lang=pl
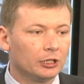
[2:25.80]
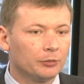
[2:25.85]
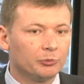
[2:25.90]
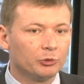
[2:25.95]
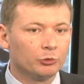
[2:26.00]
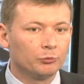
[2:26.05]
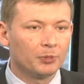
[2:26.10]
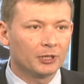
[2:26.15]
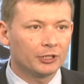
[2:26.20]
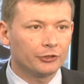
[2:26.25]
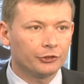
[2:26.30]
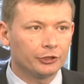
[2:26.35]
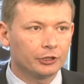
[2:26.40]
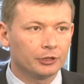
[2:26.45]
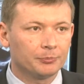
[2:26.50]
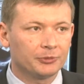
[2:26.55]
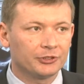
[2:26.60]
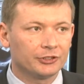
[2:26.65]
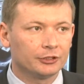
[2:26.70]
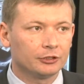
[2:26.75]
był bardziej
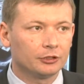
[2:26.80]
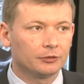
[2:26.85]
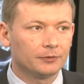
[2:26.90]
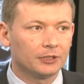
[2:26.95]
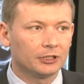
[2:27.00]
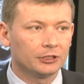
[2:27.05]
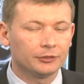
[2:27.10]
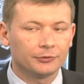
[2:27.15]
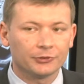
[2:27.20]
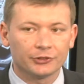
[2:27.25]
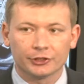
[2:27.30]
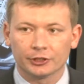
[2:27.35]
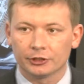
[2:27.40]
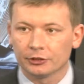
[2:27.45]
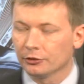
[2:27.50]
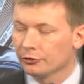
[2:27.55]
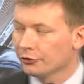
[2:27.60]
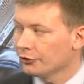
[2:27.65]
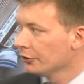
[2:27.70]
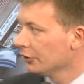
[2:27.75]
reprezentowany w
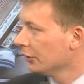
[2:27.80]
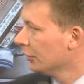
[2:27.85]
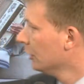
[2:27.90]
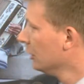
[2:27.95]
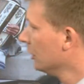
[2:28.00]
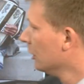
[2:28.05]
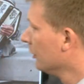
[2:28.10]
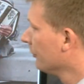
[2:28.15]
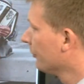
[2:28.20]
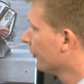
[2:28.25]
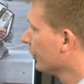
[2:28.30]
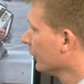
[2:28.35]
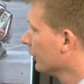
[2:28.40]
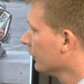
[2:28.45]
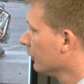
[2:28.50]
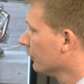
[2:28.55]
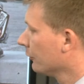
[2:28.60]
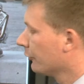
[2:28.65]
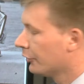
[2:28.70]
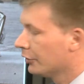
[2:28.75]
sektorze, w
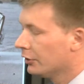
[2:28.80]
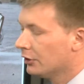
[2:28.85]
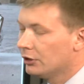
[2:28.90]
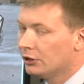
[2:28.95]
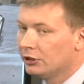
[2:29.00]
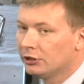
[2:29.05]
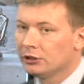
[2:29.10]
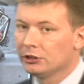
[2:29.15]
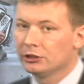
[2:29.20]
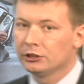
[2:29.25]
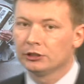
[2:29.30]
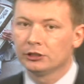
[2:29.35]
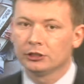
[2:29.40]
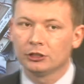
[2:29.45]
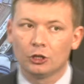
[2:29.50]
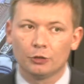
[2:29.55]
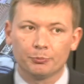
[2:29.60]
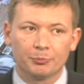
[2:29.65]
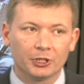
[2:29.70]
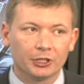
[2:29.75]
sektorze
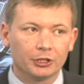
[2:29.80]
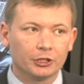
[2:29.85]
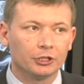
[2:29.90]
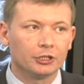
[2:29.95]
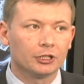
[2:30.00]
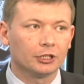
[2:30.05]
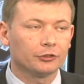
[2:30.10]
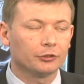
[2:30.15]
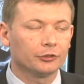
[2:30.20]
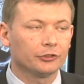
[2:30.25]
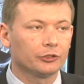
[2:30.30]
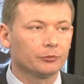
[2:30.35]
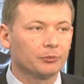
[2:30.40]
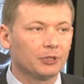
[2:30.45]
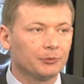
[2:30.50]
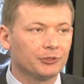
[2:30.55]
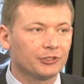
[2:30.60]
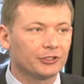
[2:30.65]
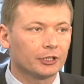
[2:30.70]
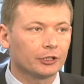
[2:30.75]
E, opieki nad
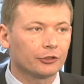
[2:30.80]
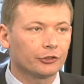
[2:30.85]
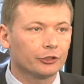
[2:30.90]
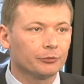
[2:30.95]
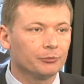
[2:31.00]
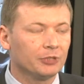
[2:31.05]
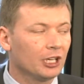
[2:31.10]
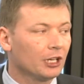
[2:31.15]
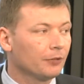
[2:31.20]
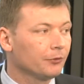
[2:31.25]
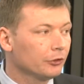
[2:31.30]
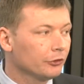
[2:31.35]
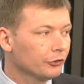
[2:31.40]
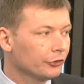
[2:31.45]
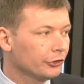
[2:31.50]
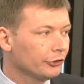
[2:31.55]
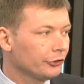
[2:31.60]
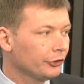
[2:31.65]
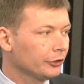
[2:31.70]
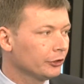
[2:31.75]
osobami starszymi, a
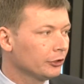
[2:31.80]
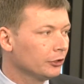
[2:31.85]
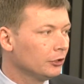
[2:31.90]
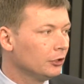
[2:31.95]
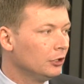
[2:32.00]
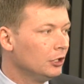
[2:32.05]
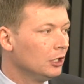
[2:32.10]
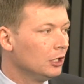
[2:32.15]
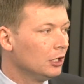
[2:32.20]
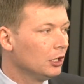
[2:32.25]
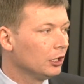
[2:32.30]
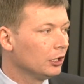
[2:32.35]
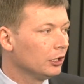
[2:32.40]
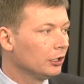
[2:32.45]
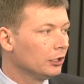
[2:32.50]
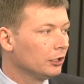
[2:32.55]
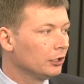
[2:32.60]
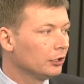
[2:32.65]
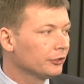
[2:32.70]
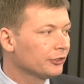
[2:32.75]
wiąże się to
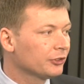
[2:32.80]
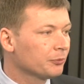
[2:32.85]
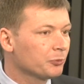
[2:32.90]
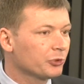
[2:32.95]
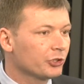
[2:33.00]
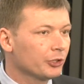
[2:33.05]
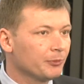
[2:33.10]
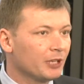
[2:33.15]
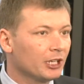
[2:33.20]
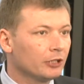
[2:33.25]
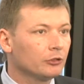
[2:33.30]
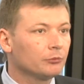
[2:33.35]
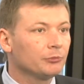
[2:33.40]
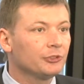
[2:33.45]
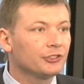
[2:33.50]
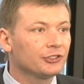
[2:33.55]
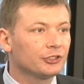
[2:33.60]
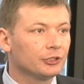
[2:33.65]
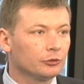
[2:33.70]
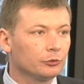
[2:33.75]
e, z przemianą
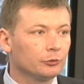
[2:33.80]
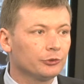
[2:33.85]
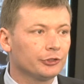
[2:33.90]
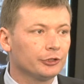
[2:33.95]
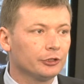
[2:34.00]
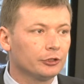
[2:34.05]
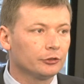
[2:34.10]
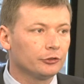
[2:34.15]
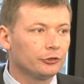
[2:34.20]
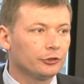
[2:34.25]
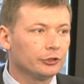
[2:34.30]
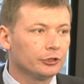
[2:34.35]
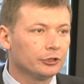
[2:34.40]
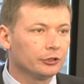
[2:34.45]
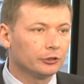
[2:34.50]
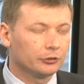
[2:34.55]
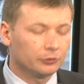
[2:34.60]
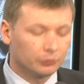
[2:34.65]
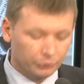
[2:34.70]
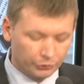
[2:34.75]
instytucji rodziny.
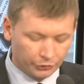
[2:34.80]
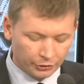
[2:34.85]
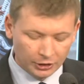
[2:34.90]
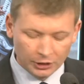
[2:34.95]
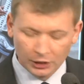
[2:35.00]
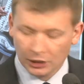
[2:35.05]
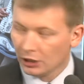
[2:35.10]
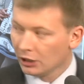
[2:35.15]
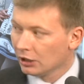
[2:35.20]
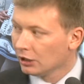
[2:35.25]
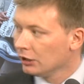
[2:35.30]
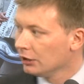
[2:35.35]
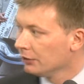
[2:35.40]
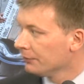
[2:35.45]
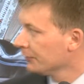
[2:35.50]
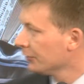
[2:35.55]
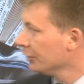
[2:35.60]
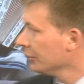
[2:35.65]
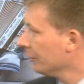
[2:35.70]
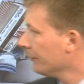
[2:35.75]
Otóż e,
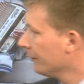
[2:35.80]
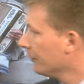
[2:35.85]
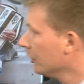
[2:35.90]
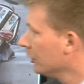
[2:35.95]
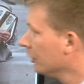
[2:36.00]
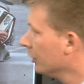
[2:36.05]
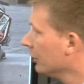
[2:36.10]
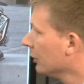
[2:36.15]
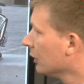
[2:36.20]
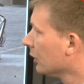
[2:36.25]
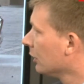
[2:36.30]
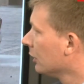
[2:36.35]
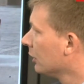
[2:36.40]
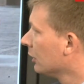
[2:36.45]
w tej chwili